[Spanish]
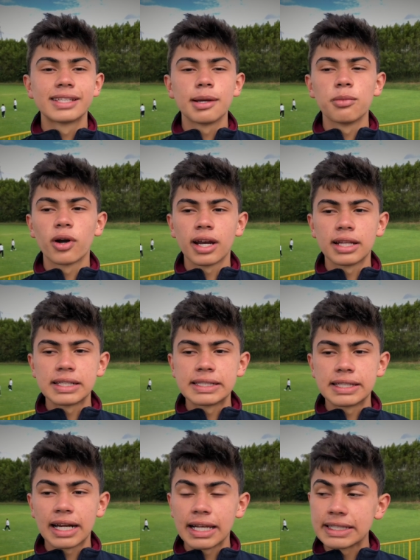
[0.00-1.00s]

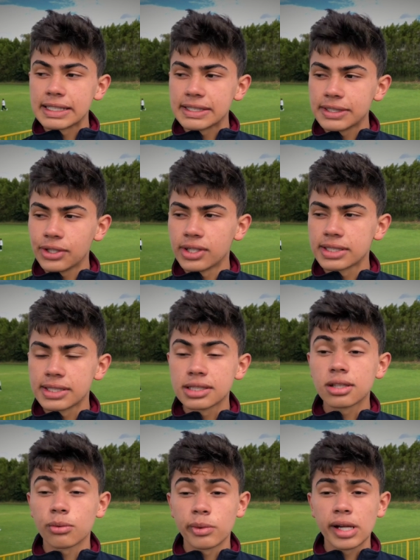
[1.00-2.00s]
democratizar las decisiones que
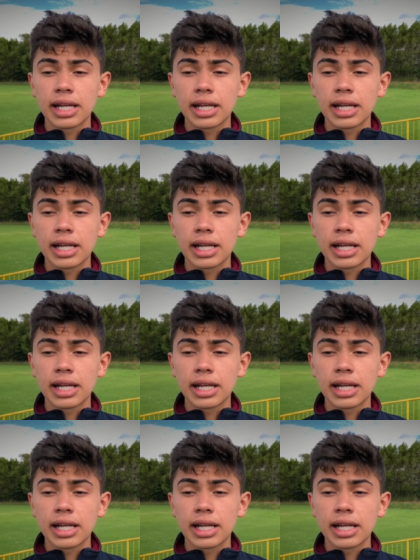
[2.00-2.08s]
se tomen